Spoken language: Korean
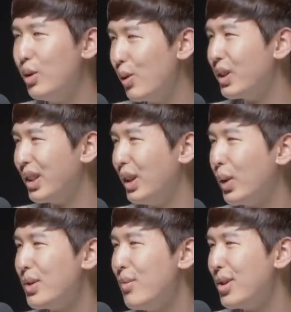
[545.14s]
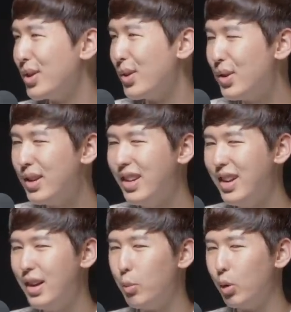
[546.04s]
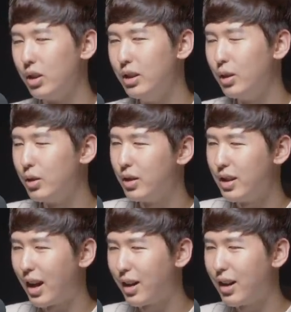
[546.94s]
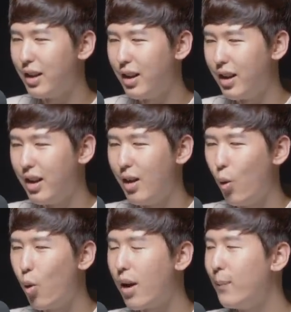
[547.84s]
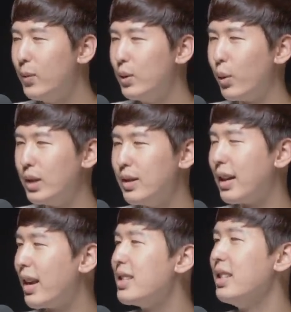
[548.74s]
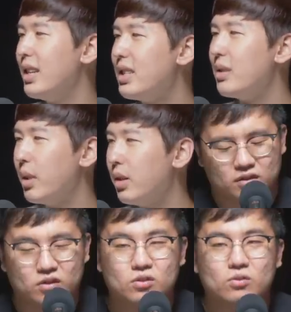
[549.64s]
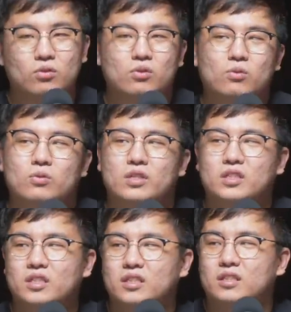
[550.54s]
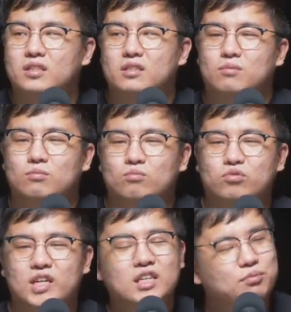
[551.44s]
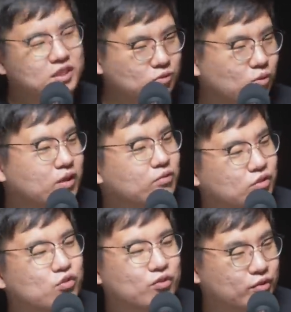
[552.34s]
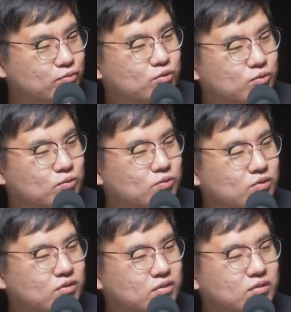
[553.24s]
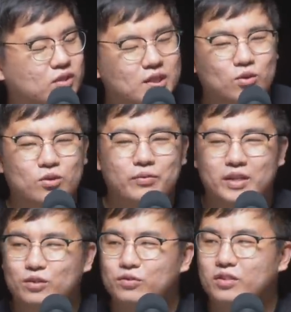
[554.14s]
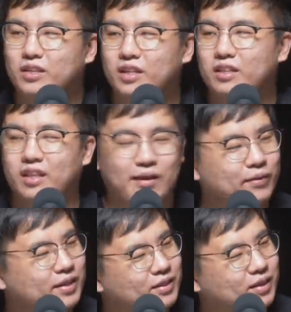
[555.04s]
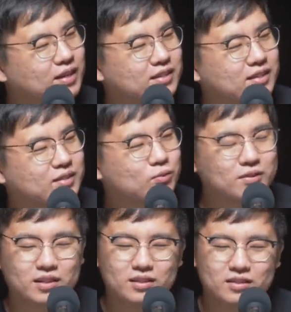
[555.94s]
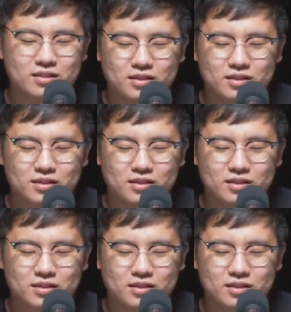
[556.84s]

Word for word: 려원 사태 터지면서 아, 네. 뭐 그런 약간의 호감은 완전히 사라지긴 했지만 어쨌든. 그것도 있고 사실 무상급식 논란도 있었어요 이분도. 그렇죠. 어떻게 보면 안철수랑 되게 닮아있는 안크나이트, 홍크나이트